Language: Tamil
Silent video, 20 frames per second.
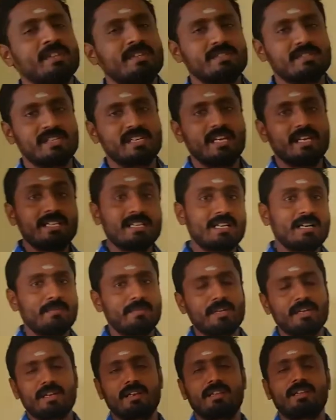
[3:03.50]
சரி எதுக்கு
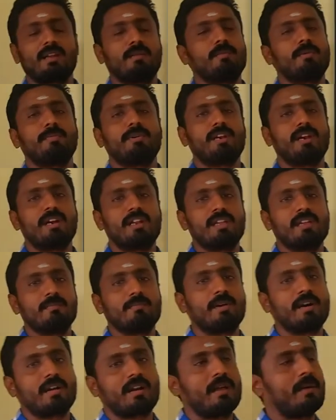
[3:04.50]
அப்படிங்கிறத நம்ம பின்னாடி
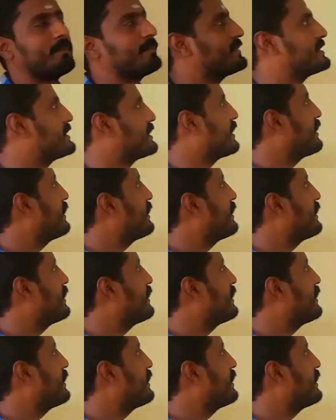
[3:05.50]
பார்க்கலாம் சரியா